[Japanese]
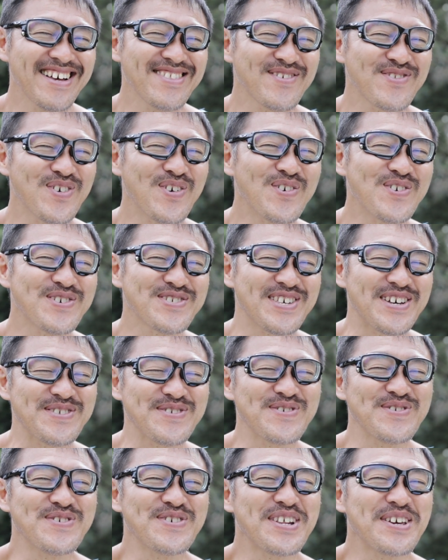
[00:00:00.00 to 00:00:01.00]
なんと所さん、
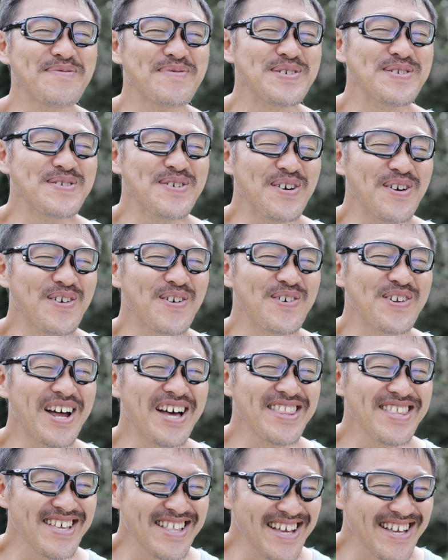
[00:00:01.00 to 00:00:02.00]
そのレビューをご
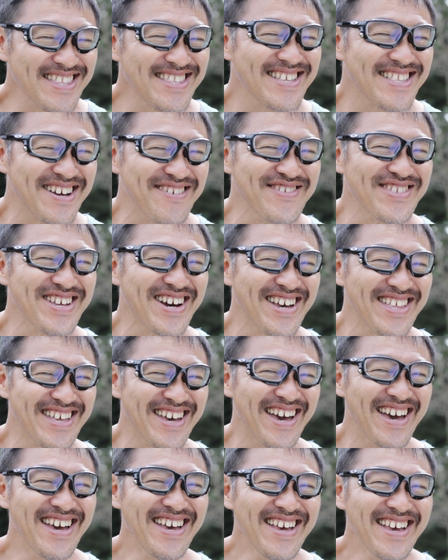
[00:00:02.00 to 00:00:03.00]
覧になってたみたい
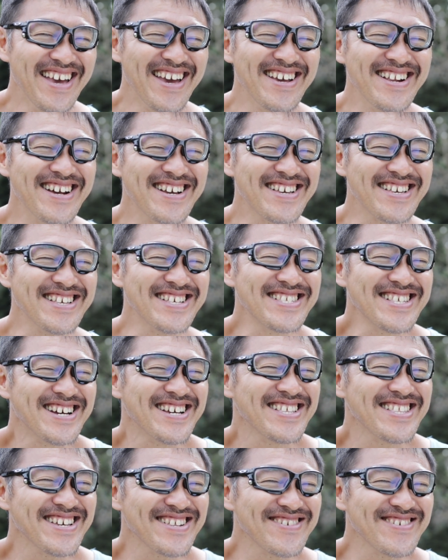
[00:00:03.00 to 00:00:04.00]
で、えらい気にさ
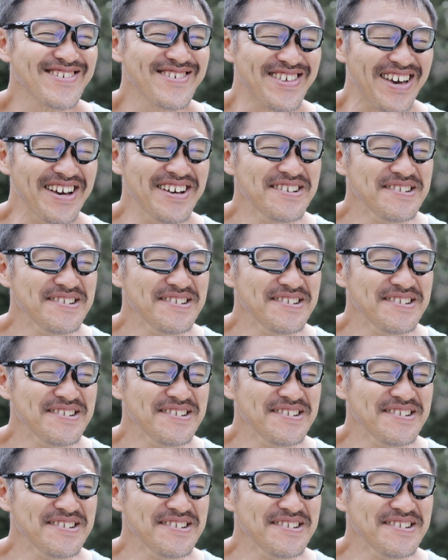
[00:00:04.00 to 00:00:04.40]
れてるようで、